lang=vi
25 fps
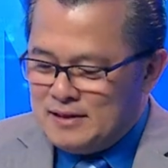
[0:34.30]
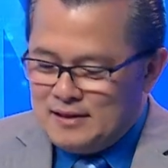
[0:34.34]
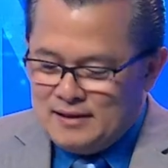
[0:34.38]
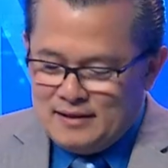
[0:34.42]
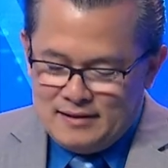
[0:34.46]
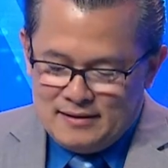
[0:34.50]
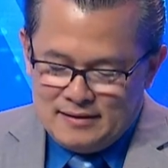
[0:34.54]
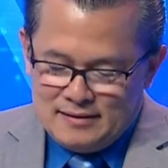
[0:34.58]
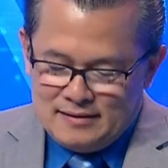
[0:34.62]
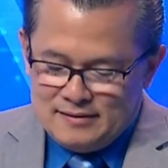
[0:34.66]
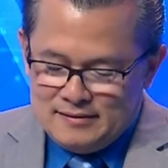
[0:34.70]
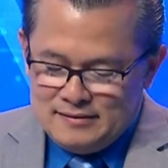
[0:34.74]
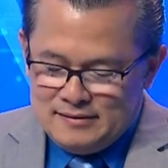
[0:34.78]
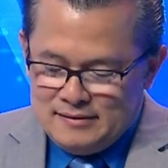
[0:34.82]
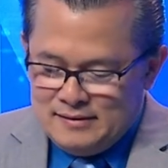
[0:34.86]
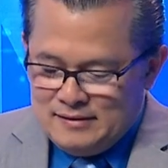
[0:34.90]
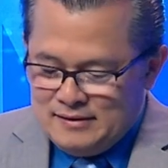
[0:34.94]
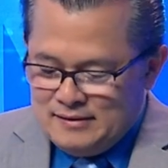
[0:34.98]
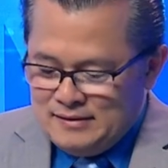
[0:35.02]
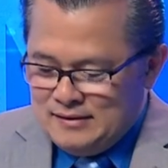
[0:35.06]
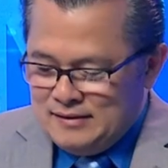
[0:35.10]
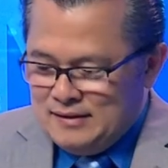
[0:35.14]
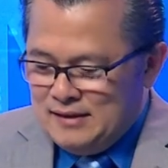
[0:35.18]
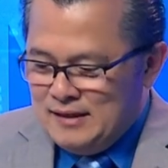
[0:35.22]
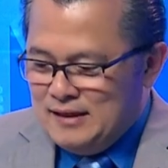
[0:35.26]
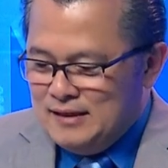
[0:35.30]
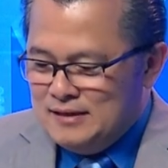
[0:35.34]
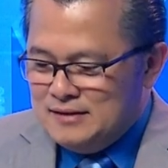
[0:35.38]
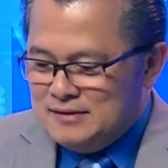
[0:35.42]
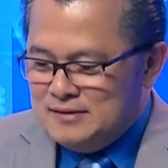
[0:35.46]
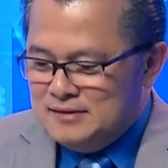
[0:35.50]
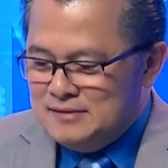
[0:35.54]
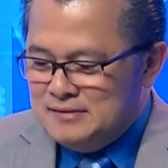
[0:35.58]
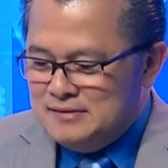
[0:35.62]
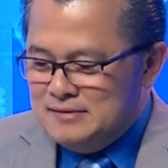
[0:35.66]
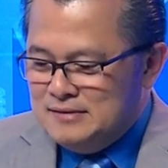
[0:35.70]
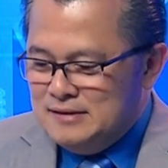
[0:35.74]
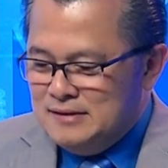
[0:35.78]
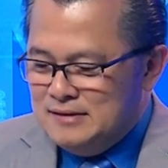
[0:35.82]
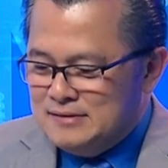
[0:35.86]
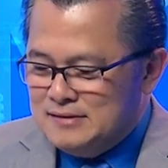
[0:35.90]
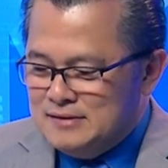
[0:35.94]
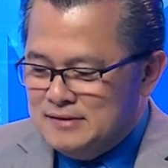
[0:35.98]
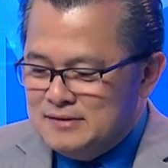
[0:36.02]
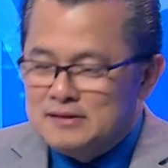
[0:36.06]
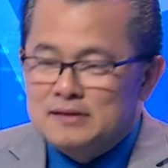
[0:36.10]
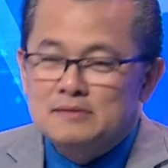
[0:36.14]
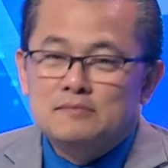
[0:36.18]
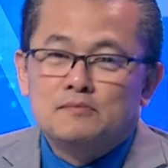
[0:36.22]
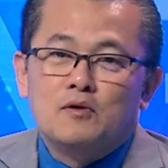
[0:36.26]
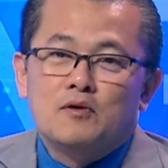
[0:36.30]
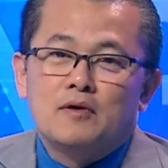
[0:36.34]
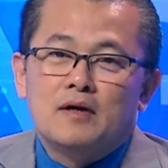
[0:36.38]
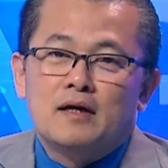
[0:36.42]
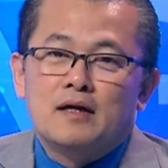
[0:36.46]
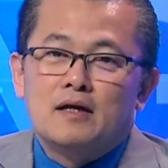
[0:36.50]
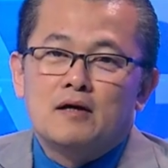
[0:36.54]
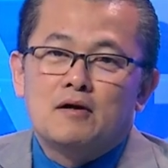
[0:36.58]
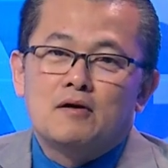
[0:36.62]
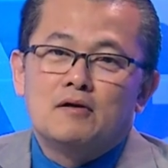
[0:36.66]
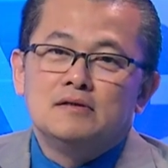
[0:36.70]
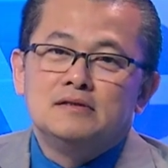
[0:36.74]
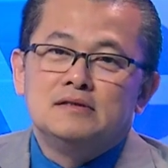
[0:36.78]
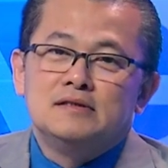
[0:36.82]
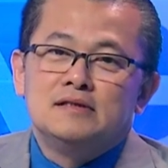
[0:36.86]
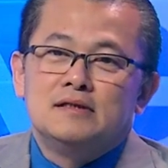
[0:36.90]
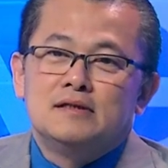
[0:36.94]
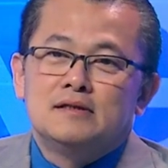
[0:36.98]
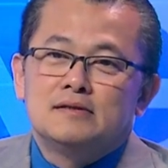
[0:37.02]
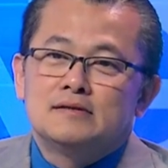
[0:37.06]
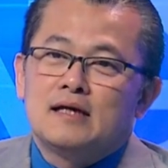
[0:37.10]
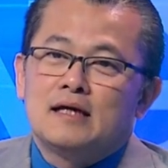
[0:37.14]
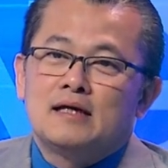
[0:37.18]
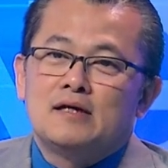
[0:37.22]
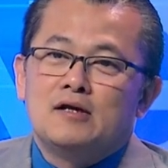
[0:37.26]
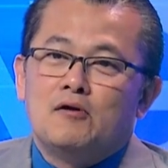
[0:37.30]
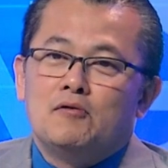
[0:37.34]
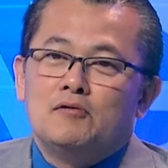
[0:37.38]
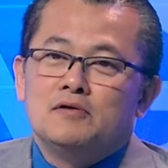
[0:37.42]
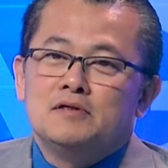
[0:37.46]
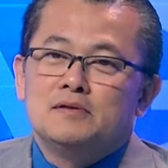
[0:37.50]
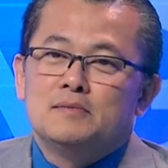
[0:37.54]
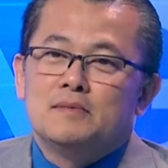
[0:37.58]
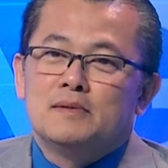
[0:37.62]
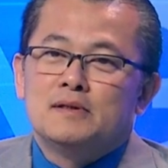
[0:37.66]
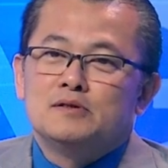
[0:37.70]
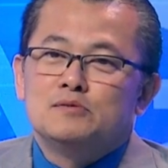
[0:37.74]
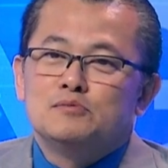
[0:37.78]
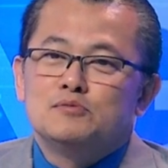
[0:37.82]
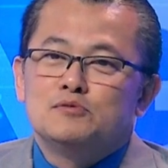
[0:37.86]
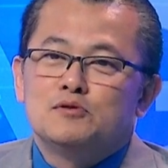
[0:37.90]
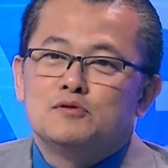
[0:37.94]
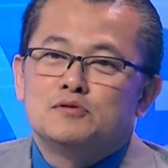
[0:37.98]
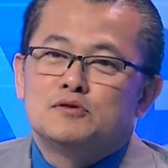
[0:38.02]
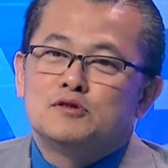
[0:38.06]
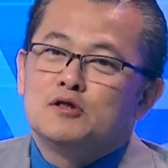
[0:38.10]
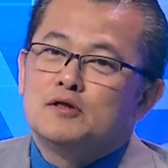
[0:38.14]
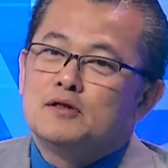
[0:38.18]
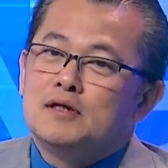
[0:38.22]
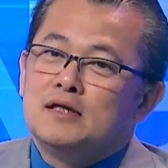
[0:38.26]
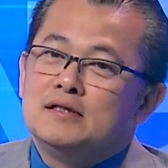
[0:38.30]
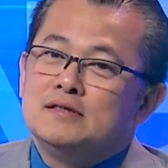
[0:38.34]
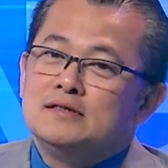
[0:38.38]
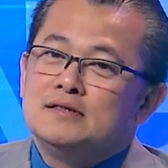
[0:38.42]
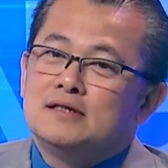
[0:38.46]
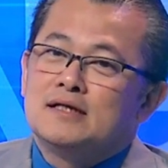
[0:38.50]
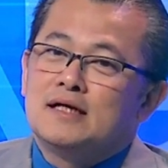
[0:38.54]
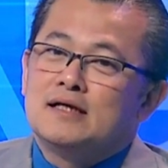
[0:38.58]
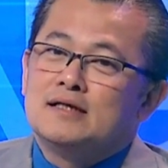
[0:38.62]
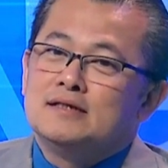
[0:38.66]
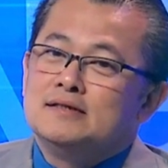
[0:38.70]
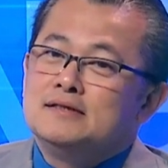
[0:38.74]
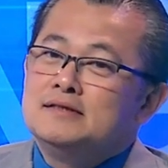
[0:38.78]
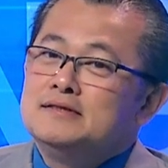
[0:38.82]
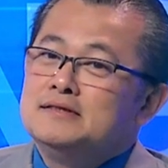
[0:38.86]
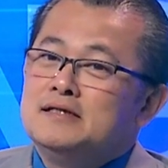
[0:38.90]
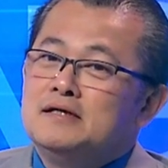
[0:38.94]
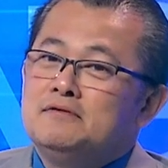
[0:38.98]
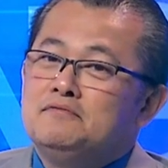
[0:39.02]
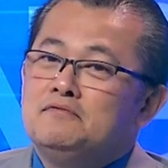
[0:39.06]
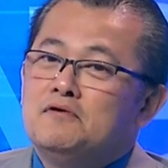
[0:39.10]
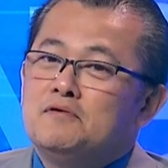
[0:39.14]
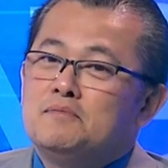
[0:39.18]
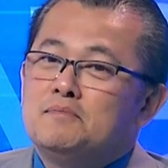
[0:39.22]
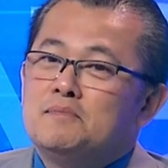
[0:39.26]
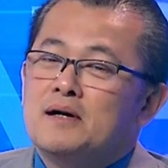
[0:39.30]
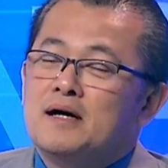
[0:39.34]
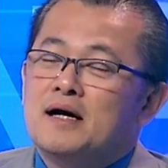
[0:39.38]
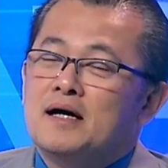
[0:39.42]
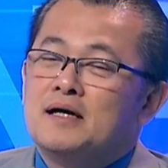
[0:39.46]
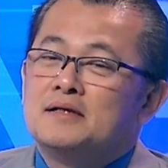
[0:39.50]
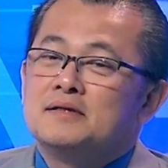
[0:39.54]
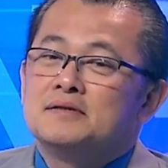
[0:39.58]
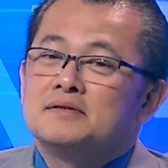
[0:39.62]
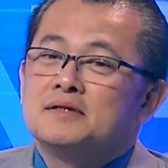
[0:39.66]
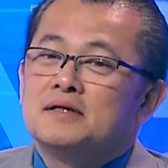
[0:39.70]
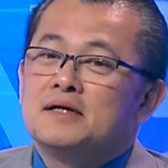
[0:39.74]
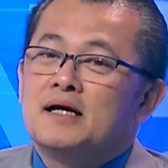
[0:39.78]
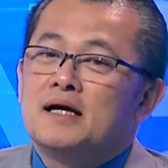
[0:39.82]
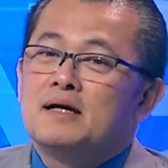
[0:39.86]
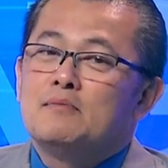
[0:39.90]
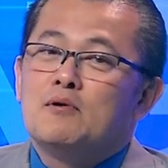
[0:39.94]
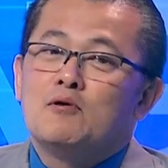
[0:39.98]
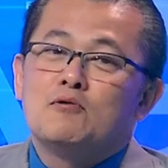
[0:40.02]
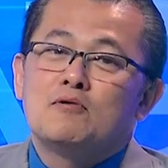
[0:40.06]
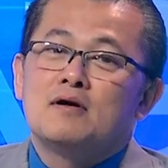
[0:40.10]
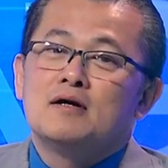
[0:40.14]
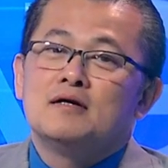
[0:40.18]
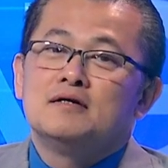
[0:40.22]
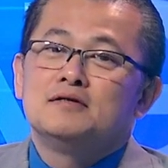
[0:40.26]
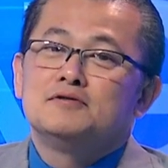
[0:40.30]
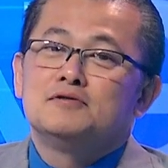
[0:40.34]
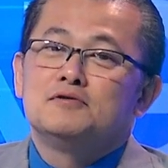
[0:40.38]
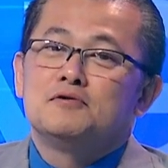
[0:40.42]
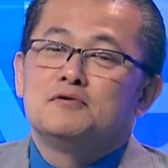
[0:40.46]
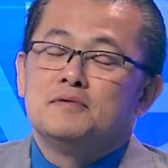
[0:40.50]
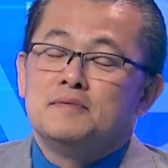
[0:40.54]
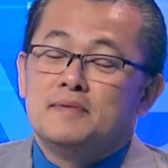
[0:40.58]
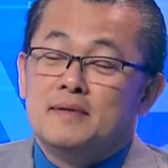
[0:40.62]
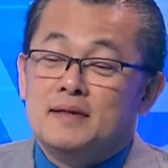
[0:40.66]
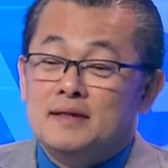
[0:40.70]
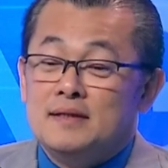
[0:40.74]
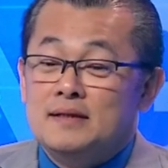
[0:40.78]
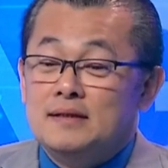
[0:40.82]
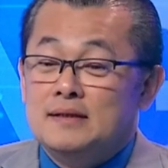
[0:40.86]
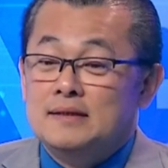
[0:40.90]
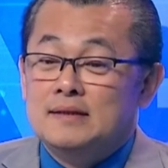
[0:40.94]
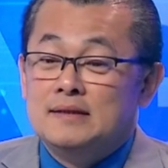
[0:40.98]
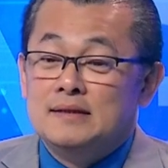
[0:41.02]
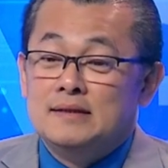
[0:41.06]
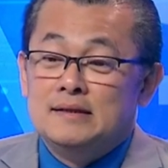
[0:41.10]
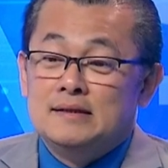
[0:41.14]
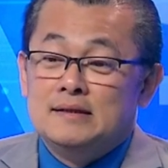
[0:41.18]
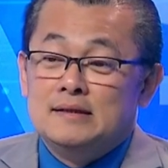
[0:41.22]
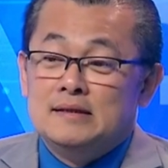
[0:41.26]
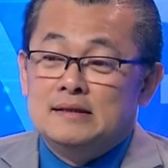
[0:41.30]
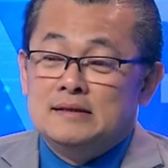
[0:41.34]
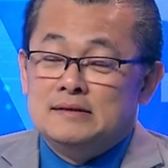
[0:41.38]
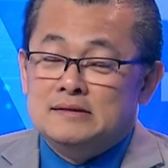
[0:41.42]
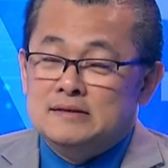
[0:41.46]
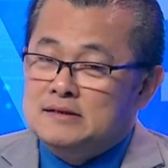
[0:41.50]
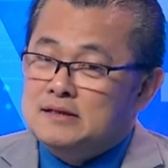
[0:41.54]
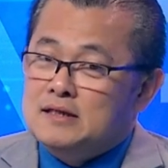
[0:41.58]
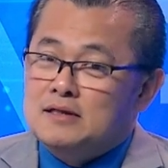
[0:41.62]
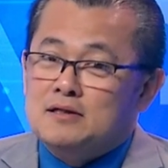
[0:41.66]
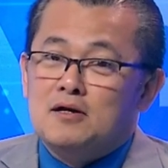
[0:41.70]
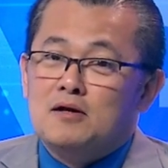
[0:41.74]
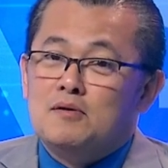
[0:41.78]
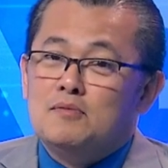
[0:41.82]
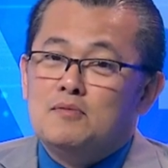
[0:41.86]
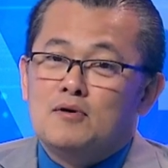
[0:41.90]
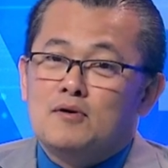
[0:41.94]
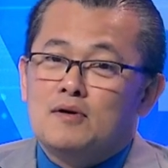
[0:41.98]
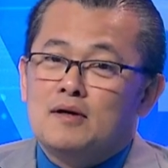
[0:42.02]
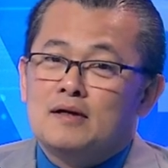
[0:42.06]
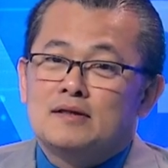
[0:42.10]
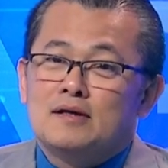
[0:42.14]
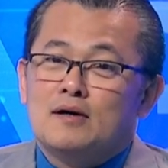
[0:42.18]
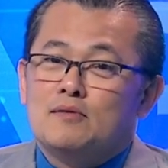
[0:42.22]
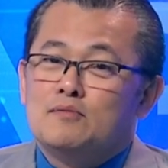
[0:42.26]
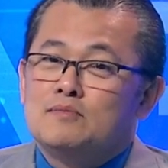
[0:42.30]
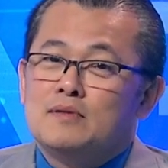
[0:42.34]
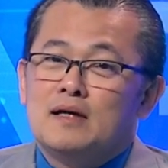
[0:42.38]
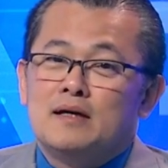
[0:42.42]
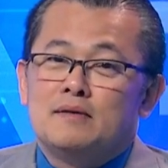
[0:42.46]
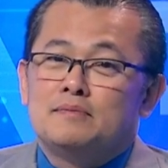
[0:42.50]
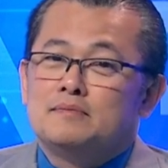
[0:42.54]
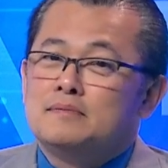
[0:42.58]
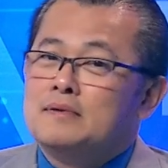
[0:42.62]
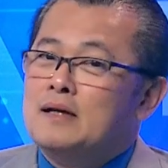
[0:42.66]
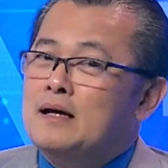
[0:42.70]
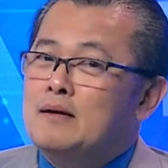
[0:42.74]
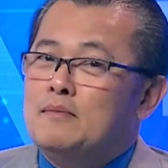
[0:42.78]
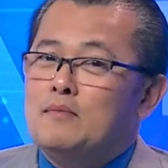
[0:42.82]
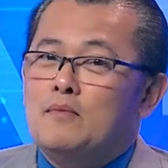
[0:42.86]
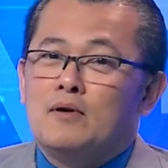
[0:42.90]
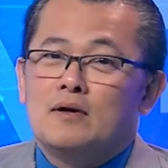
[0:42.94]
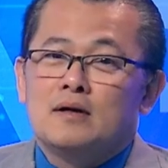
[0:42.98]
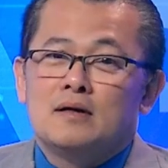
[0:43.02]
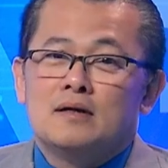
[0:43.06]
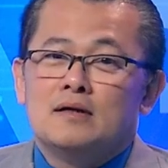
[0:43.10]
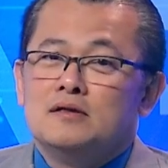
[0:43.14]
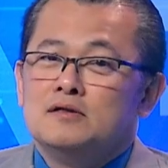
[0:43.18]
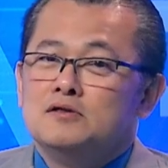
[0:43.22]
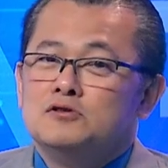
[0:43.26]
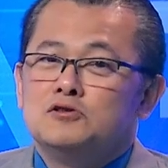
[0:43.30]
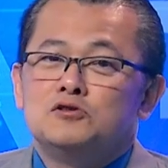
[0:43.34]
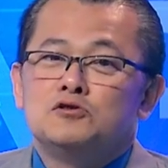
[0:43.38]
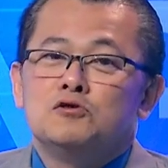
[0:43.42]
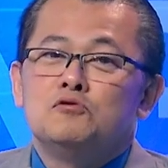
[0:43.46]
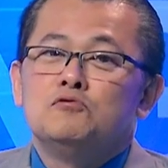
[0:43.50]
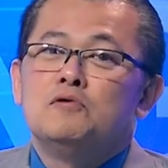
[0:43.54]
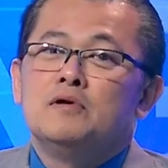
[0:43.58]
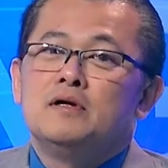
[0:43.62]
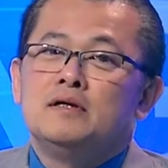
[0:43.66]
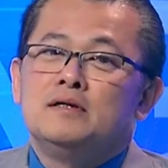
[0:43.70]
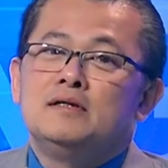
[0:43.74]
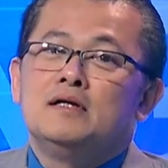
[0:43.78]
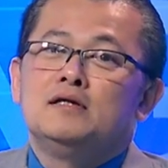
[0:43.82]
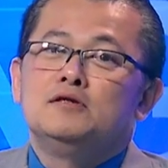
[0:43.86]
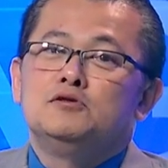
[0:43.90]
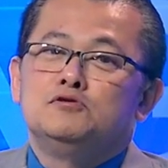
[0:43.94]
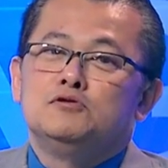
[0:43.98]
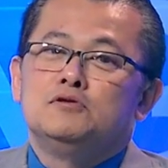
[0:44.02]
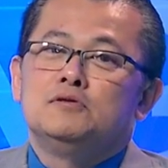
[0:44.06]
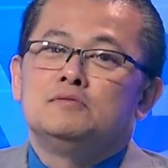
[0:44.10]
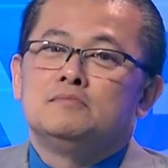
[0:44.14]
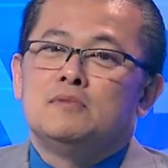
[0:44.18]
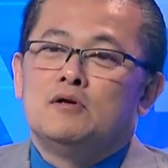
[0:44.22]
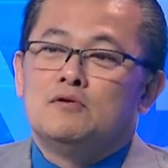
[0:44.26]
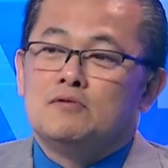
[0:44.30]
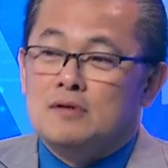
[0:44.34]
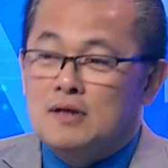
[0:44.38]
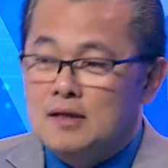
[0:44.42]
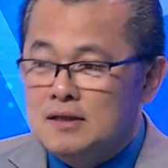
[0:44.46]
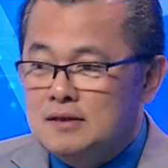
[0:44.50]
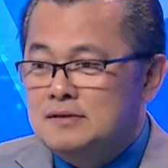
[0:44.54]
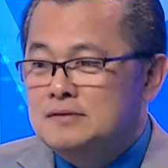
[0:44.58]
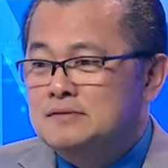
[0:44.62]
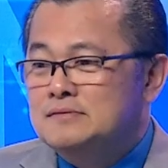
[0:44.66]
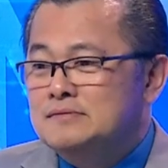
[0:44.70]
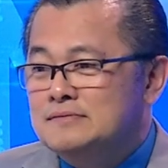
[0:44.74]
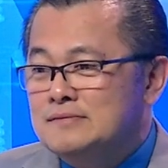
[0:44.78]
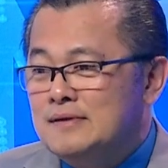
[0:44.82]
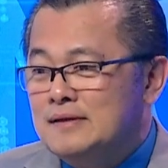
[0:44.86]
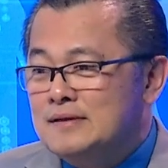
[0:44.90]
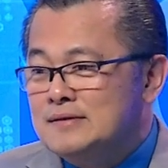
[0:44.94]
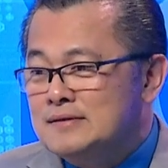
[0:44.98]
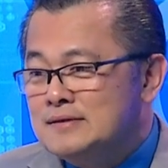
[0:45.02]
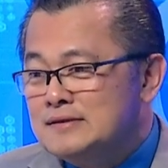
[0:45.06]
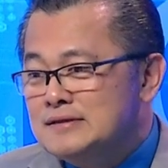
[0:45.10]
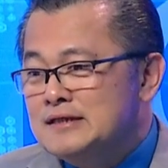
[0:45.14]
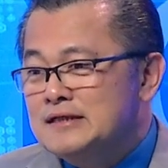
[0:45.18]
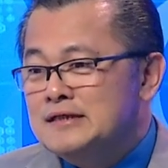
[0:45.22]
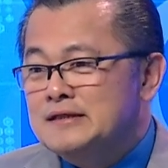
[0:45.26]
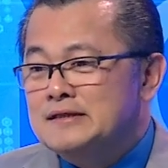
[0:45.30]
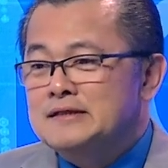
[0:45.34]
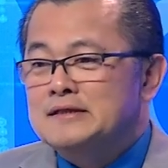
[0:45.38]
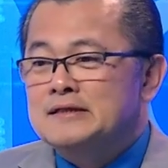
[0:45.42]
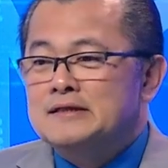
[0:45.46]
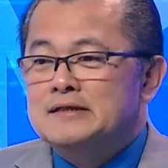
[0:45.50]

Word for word: là à, những uh, chương trình mỗi ngày nó có gì nó thay đổi nhưng mà chúng tôi cho đến giờ này những giây phút mà gần tới ngày bầu cử thưa quý vị chỉ có một cái thông điệp là mọi người chú ý đến chuyện bầu cử và đương nhiên